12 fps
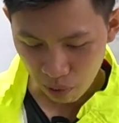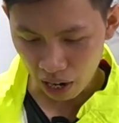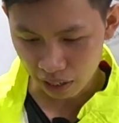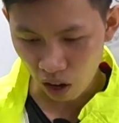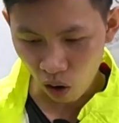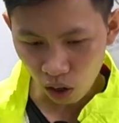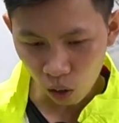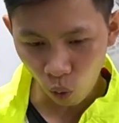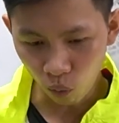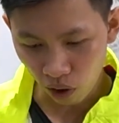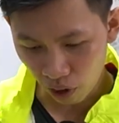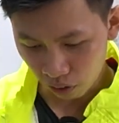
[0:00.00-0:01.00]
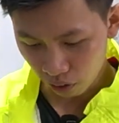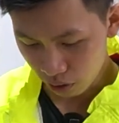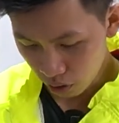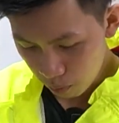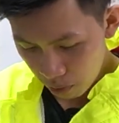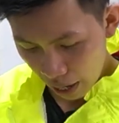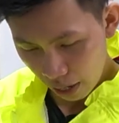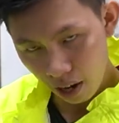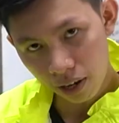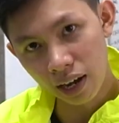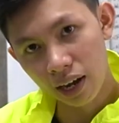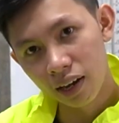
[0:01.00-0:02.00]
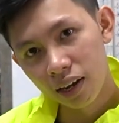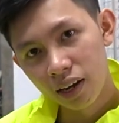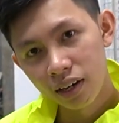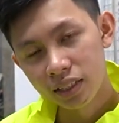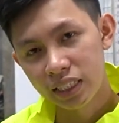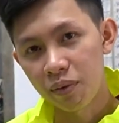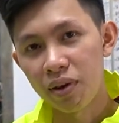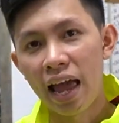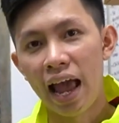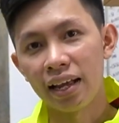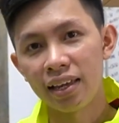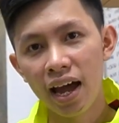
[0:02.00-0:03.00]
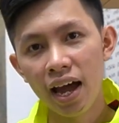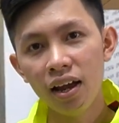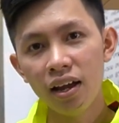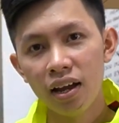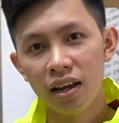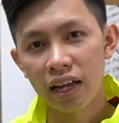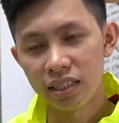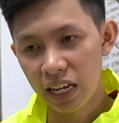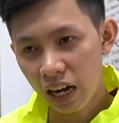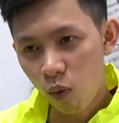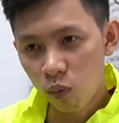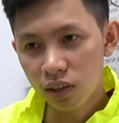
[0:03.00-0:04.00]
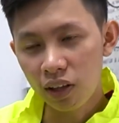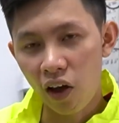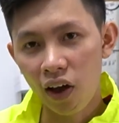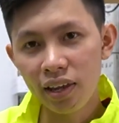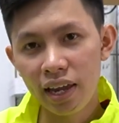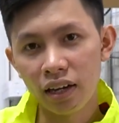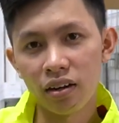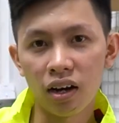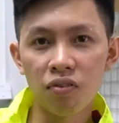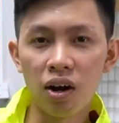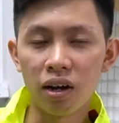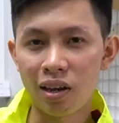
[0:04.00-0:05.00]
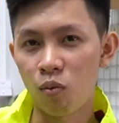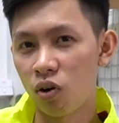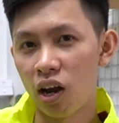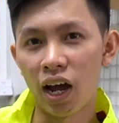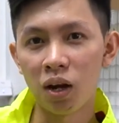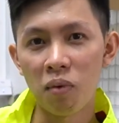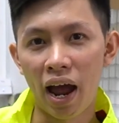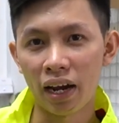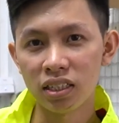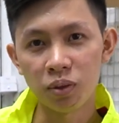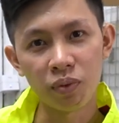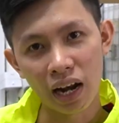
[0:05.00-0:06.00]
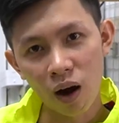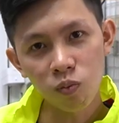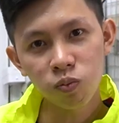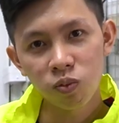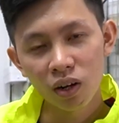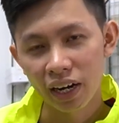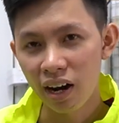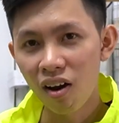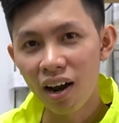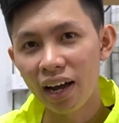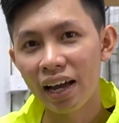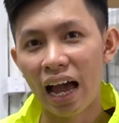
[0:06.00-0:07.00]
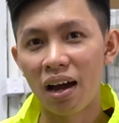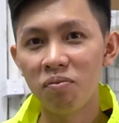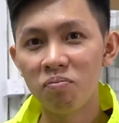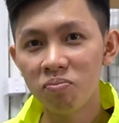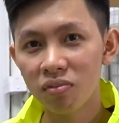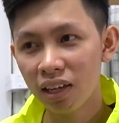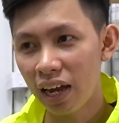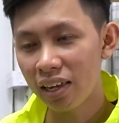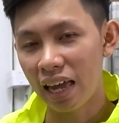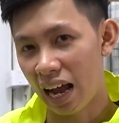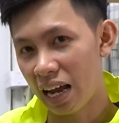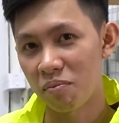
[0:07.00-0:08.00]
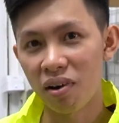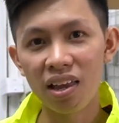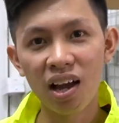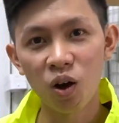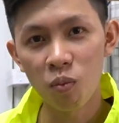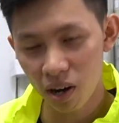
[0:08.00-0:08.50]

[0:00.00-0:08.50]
mà gió nó luồn vào từ dưới bên đây lên nè, sẽ bị hạn chế, thì sẽ không có tỏa nhiệt được cái phần trong cơ thể của các bạn, nó sẽ bị nóng. Thì đó là cái trải nghiệm cá nhân của